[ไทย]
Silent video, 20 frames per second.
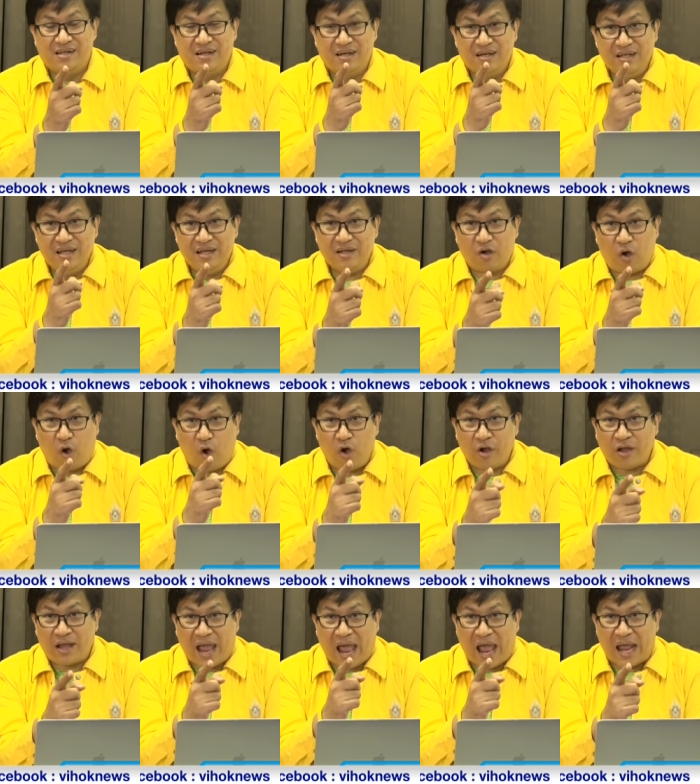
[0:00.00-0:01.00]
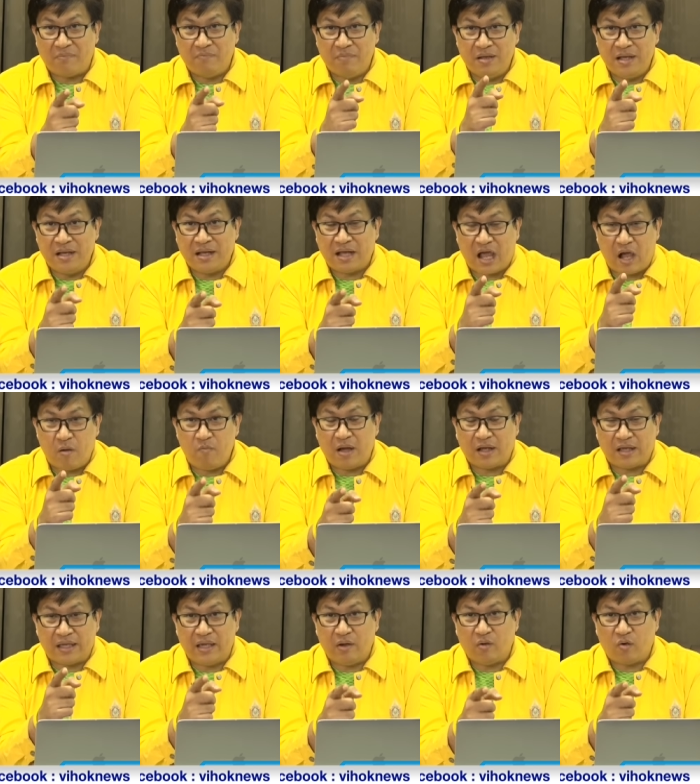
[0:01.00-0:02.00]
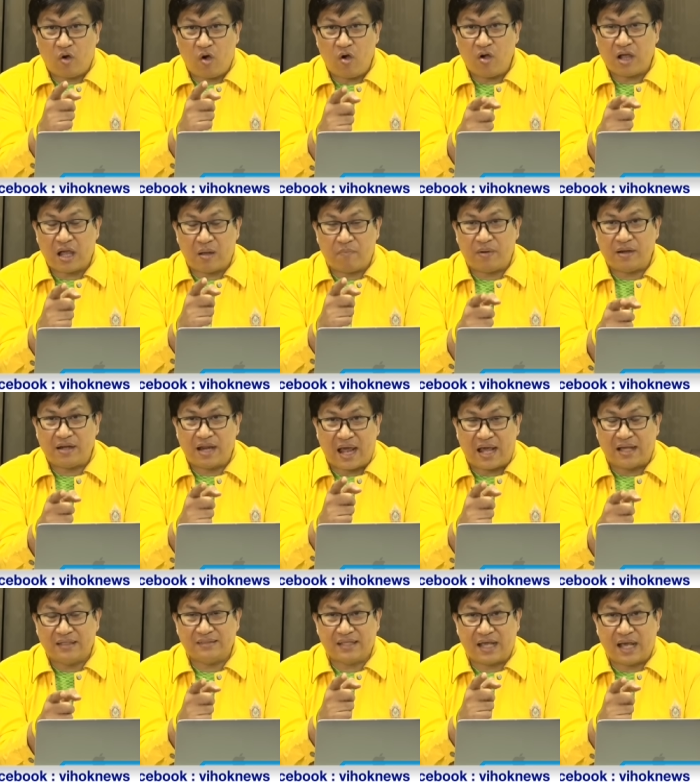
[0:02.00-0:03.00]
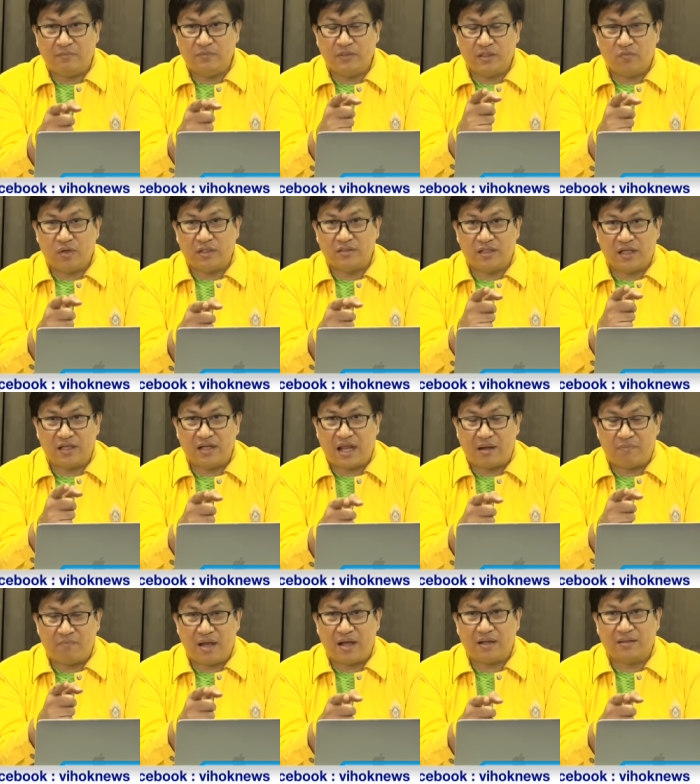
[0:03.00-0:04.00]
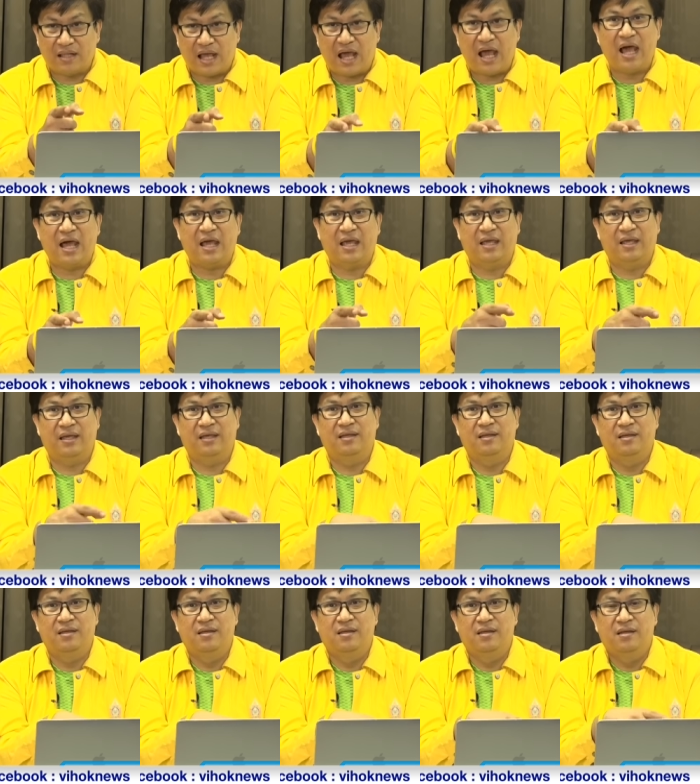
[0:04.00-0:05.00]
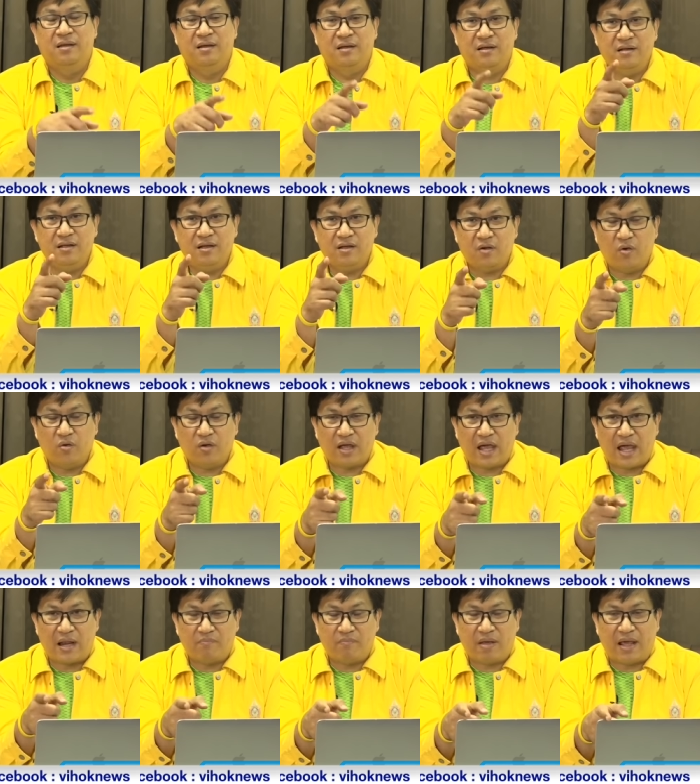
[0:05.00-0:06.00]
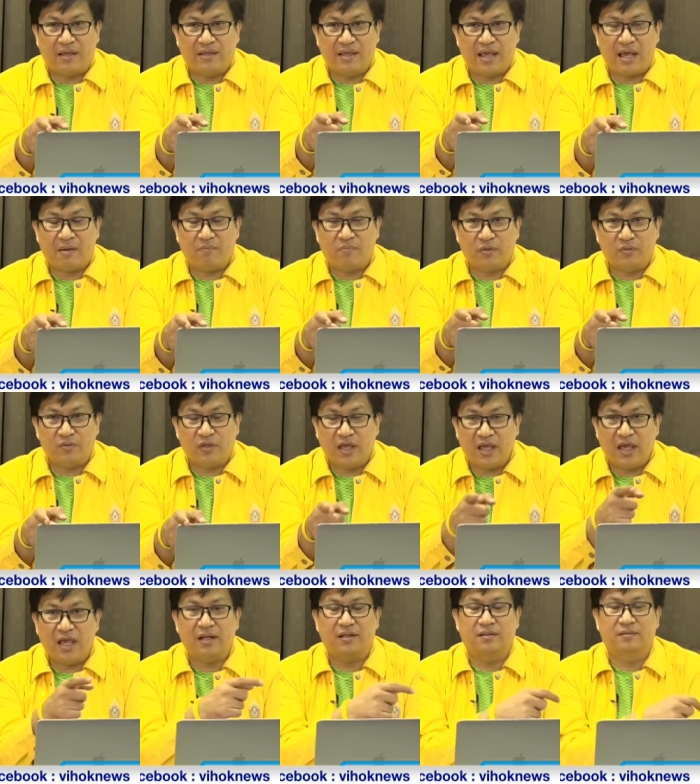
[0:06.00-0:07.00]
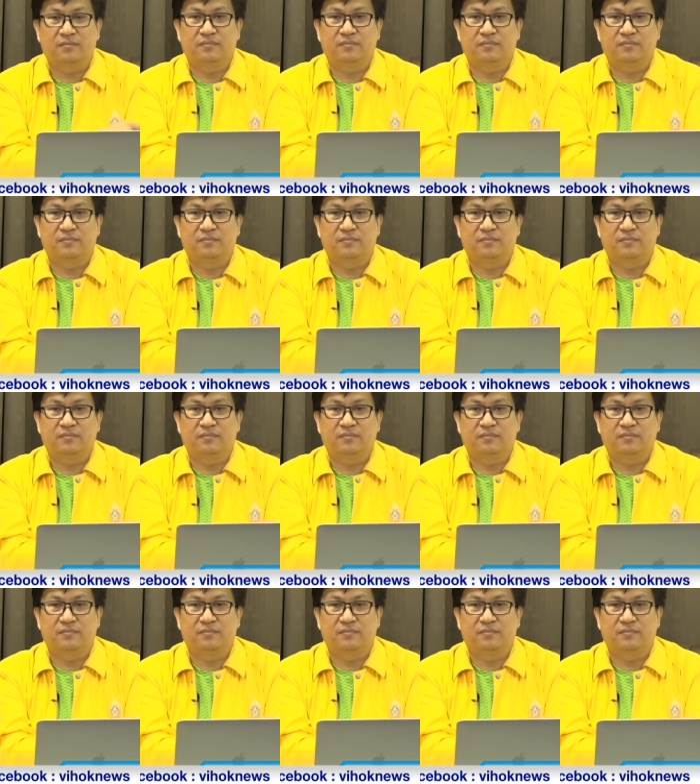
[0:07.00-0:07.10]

เรื่องของการเมืองเข้ามาเกี่ยวข้องกับปัญหาสามจังหวัดชายแดนภาคใต้เรื่องของการแบ่งแยกประเทศ